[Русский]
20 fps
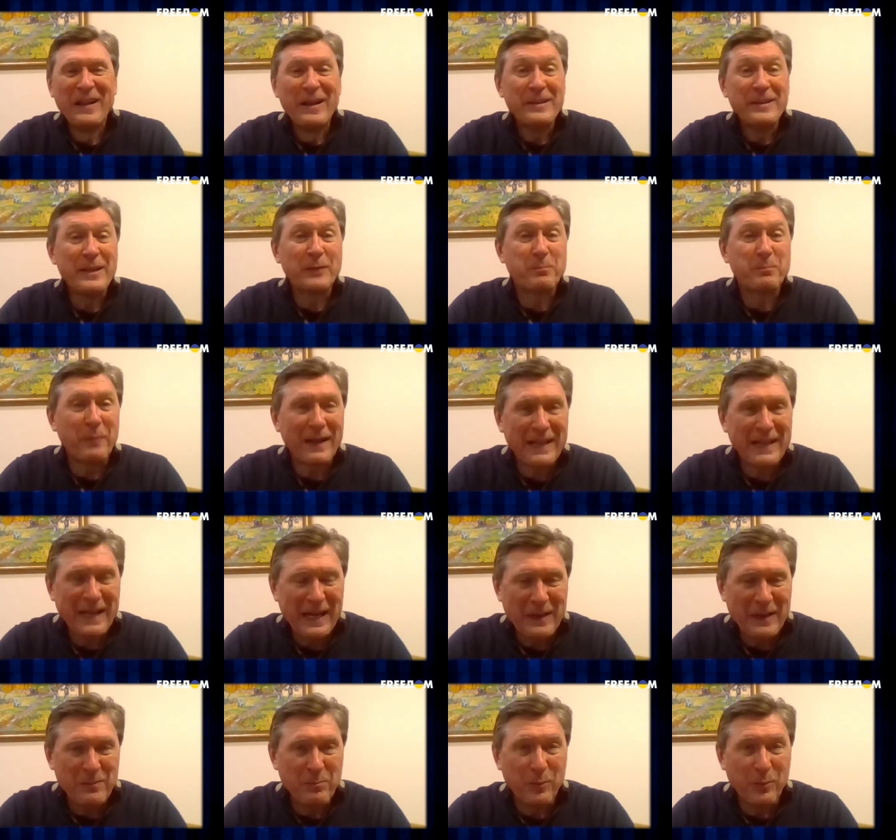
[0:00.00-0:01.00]
Нет,
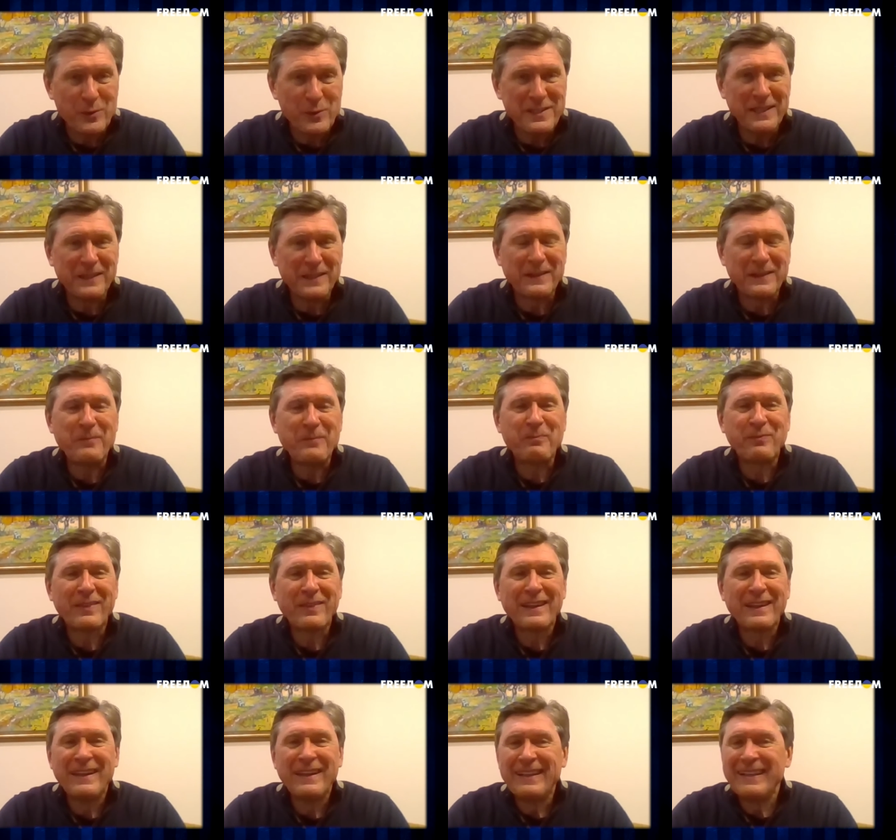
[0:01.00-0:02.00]
пока Путин,
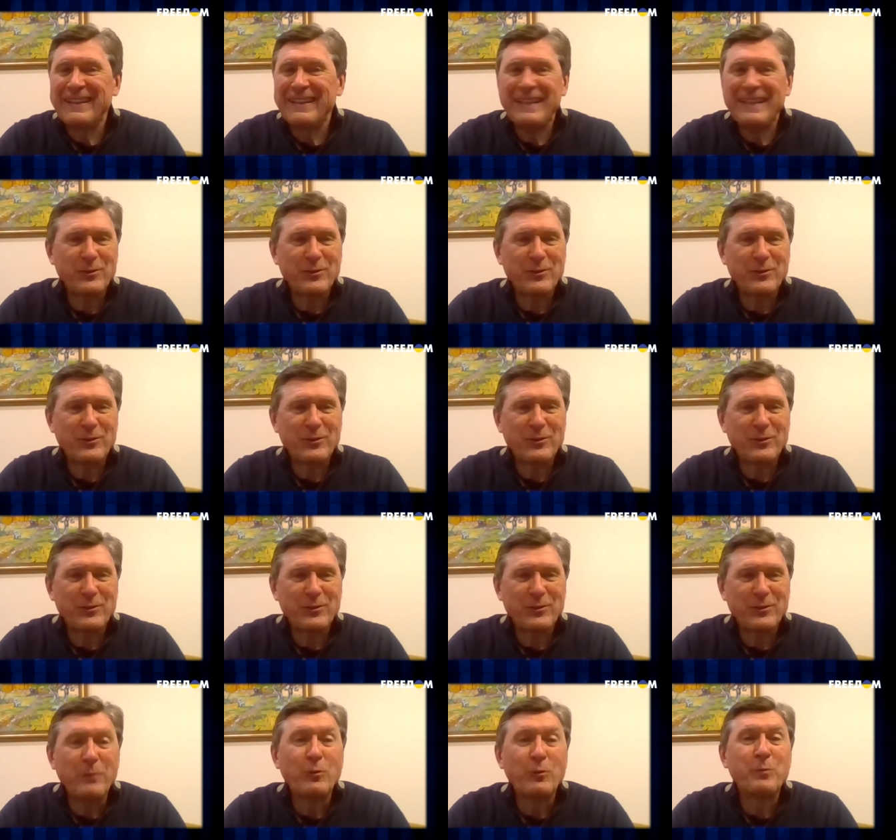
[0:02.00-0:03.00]
я думаю,
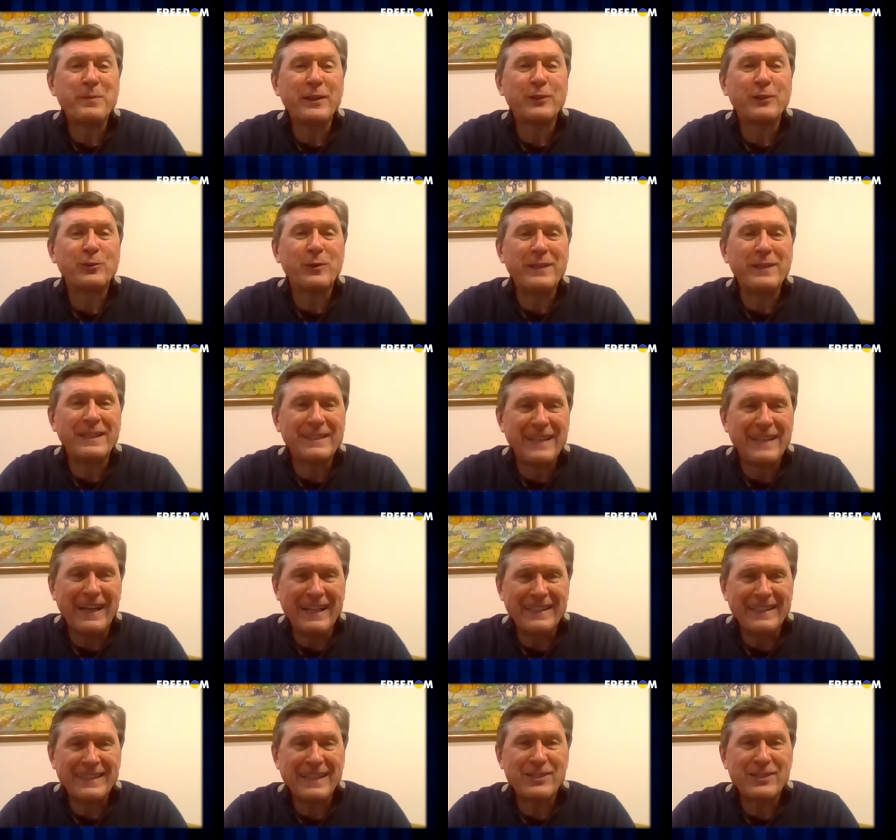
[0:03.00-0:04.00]
что ему бы никто не
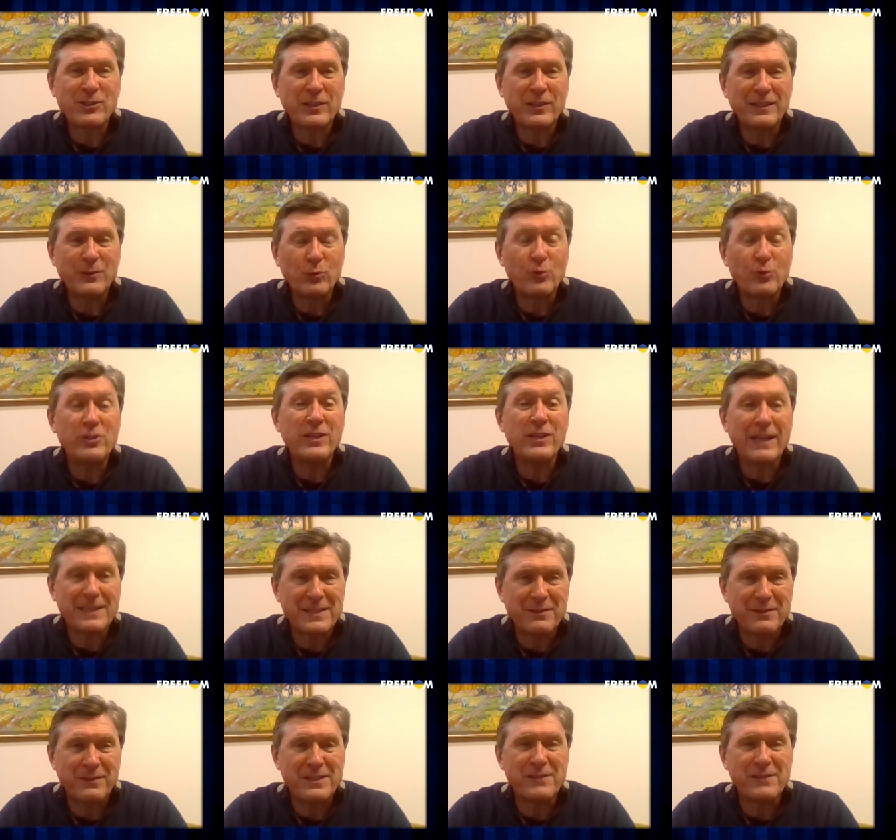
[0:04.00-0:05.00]
дал даже
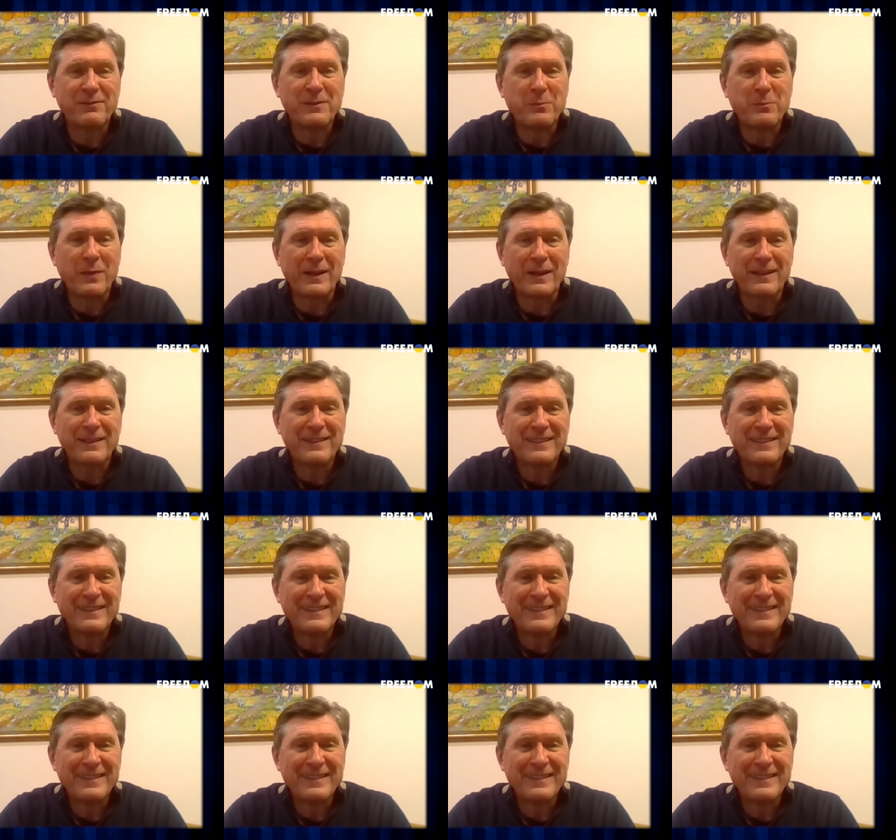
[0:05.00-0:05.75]
участвовать в выборах.